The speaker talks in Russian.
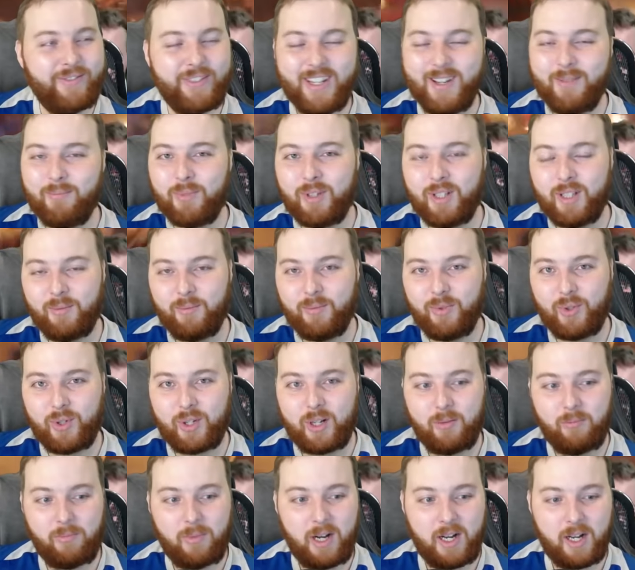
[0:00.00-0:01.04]
ней было
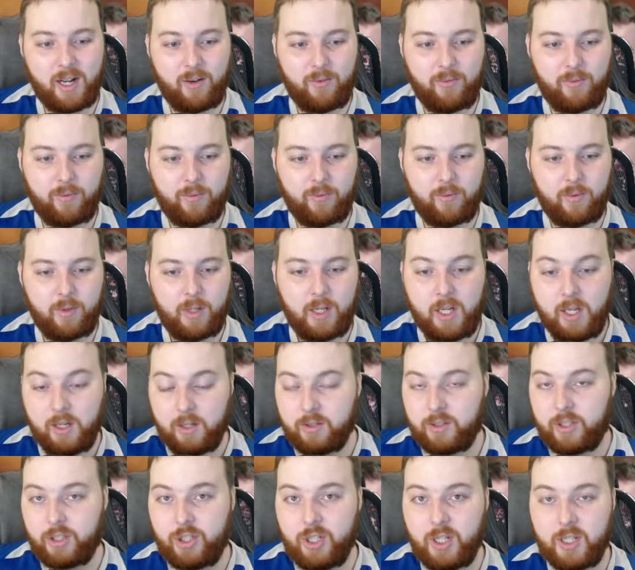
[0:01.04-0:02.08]
много багов.
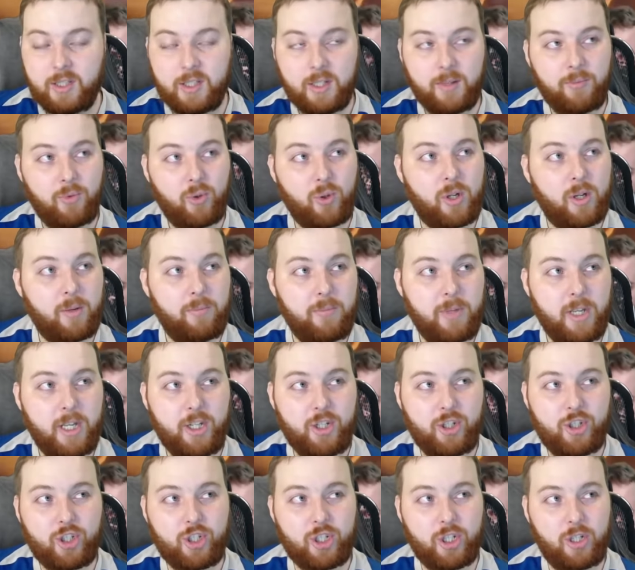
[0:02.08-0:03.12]
Сейчас намного
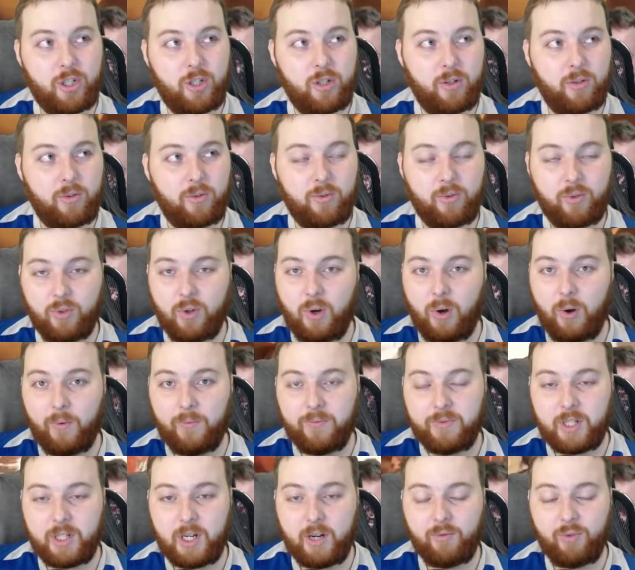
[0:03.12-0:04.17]
меньше, но
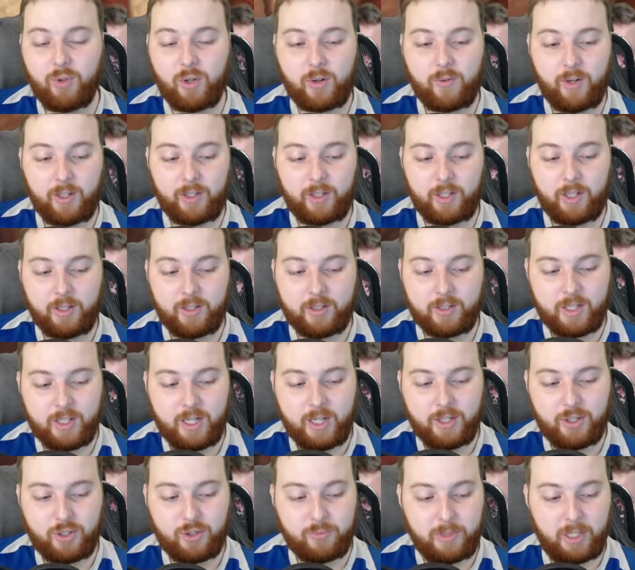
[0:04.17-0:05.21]
все равно хватало.
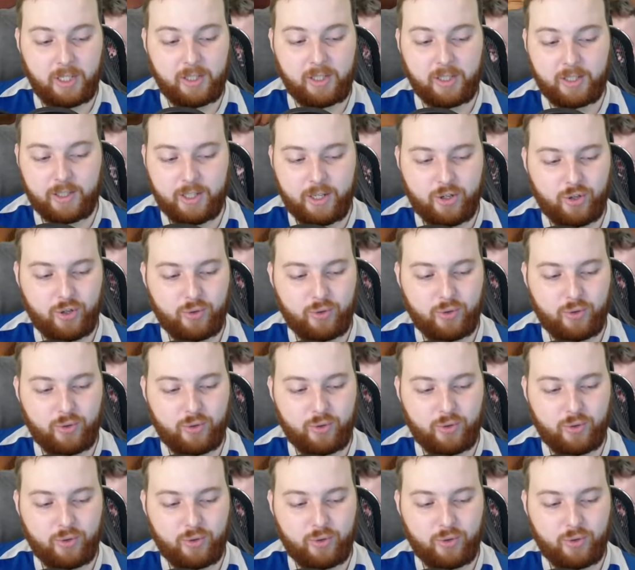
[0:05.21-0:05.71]
Знаете, у меня тогда еще